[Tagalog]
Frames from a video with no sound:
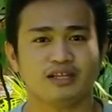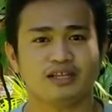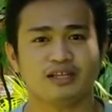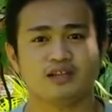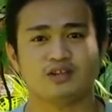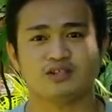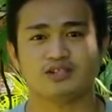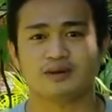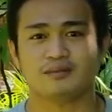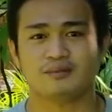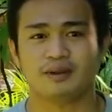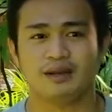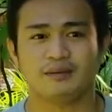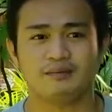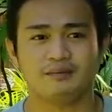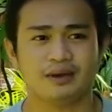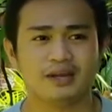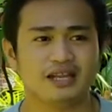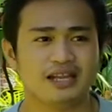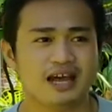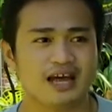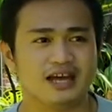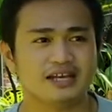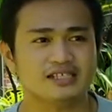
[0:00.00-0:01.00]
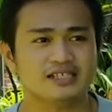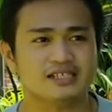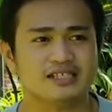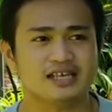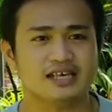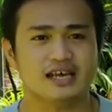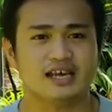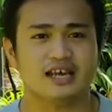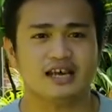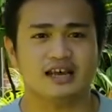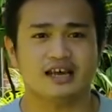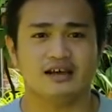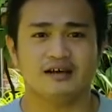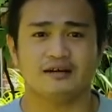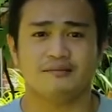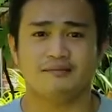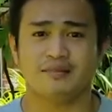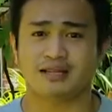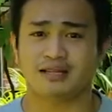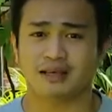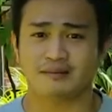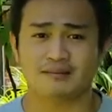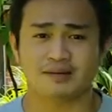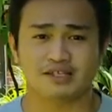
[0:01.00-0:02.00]
dito sa Pilipinas,
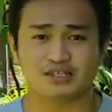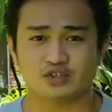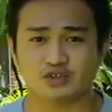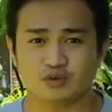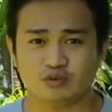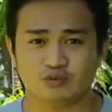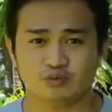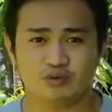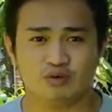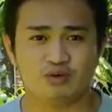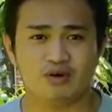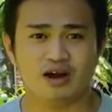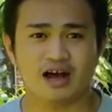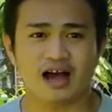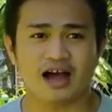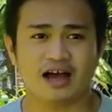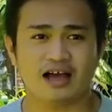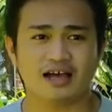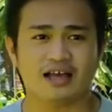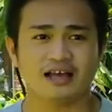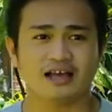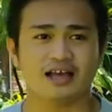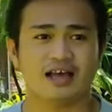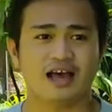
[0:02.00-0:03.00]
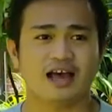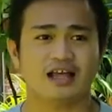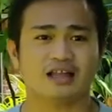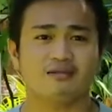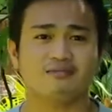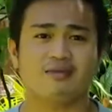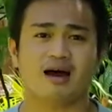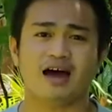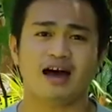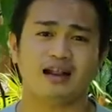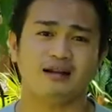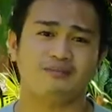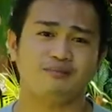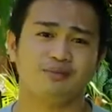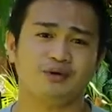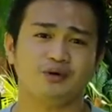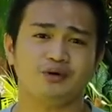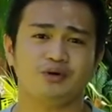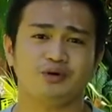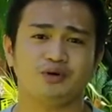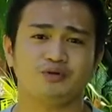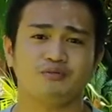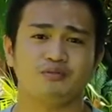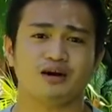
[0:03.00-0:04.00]
matamis yung bunga at mahal po
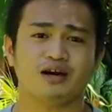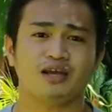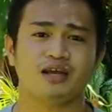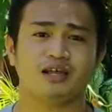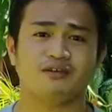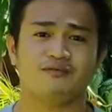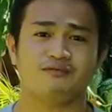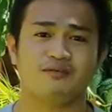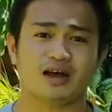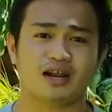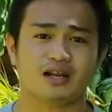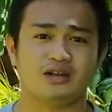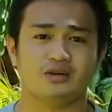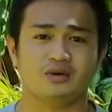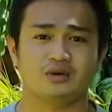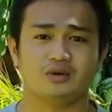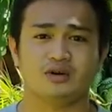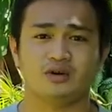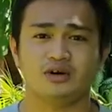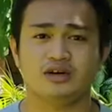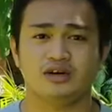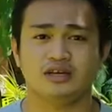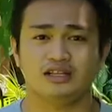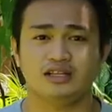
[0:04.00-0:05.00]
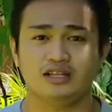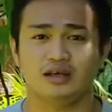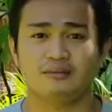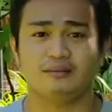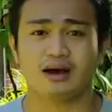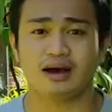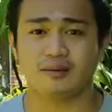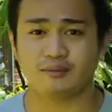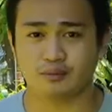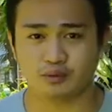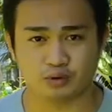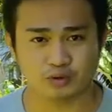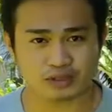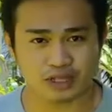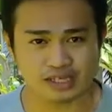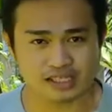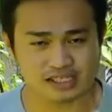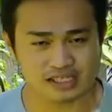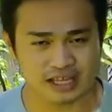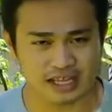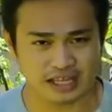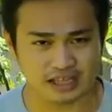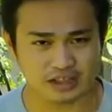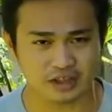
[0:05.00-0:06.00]
yung market value ng mga prutas
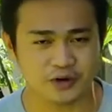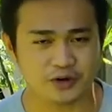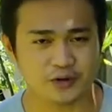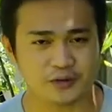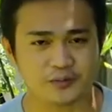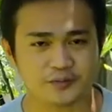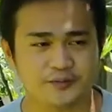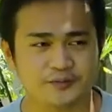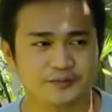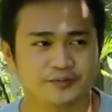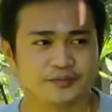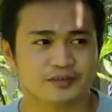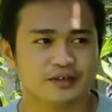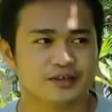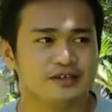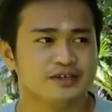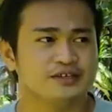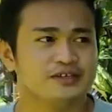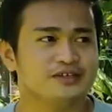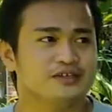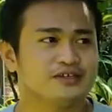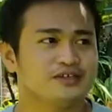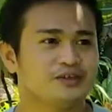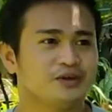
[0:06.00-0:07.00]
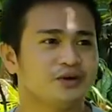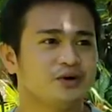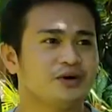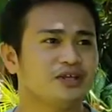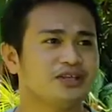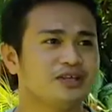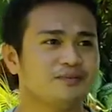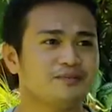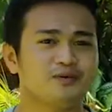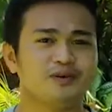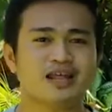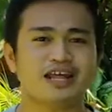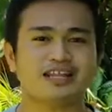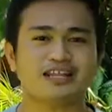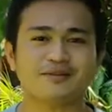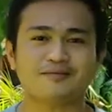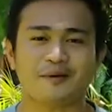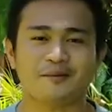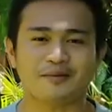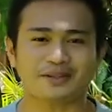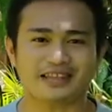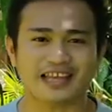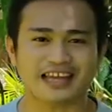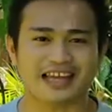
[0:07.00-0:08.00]
na ito. So hindi po natin
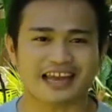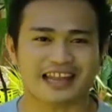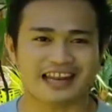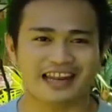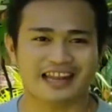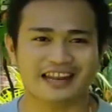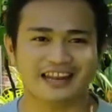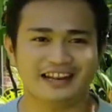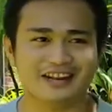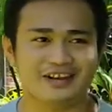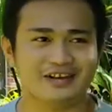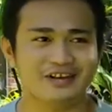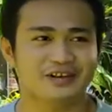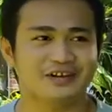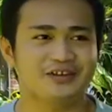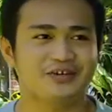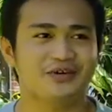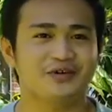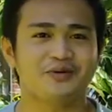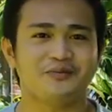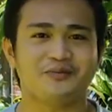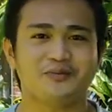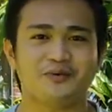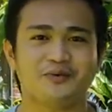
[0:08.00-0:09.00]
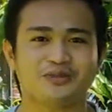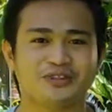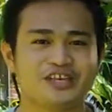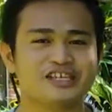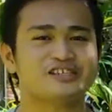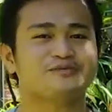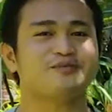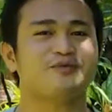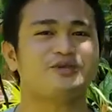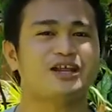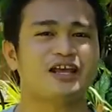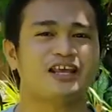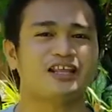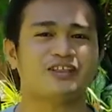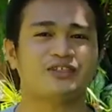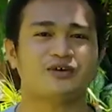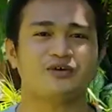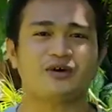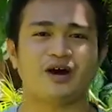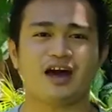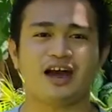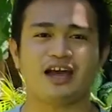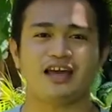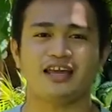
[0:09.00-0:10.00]
papatagalin, yung prutas po na
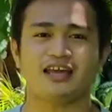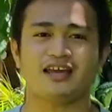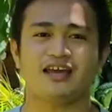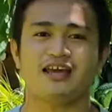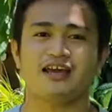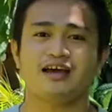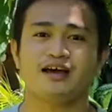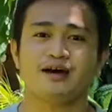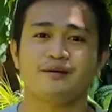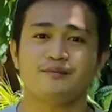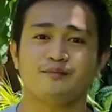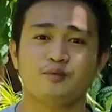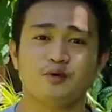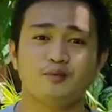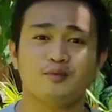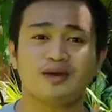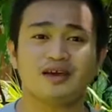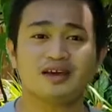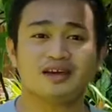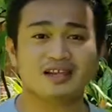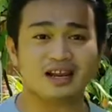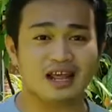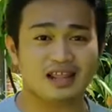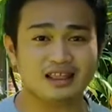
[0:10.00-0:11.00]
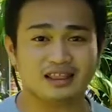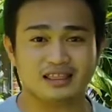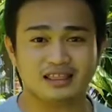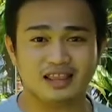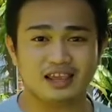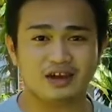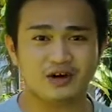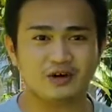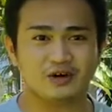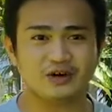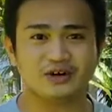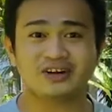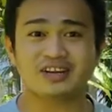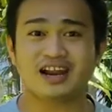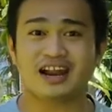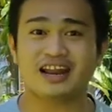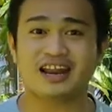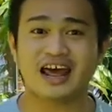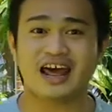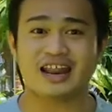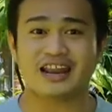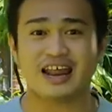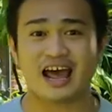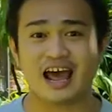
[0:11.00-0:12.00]
ito ay pumigrante or
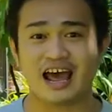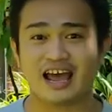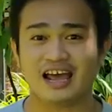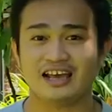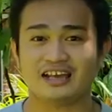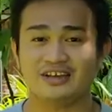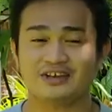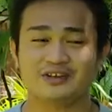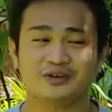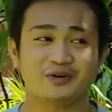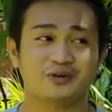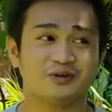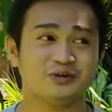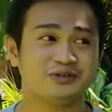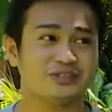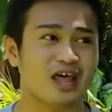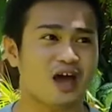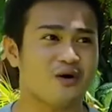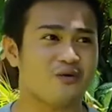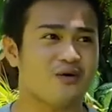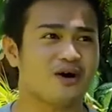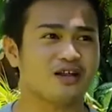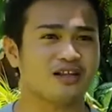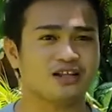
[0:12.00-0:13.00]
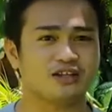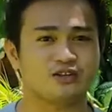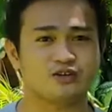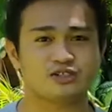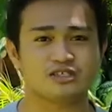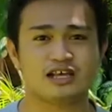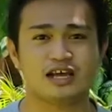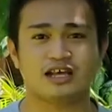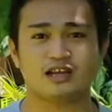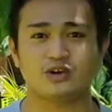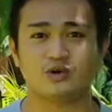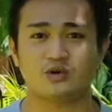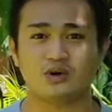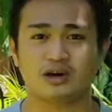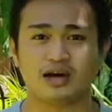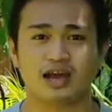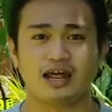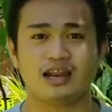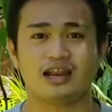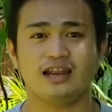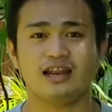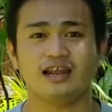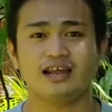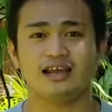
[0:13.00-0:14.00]
granada, yung tawag dito sa
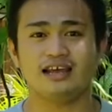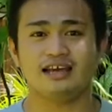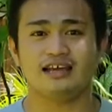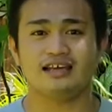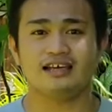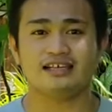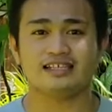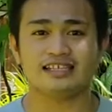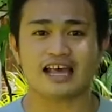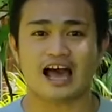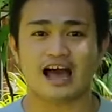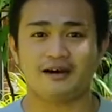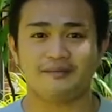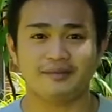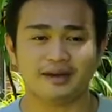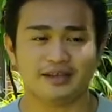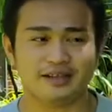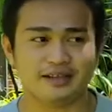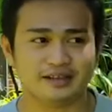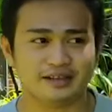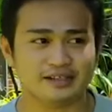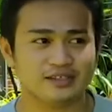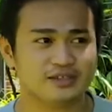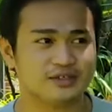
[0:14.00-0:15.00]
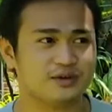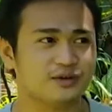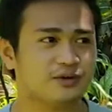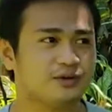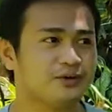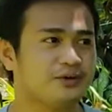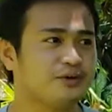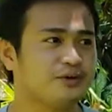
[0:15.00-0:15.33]
local sa amin. So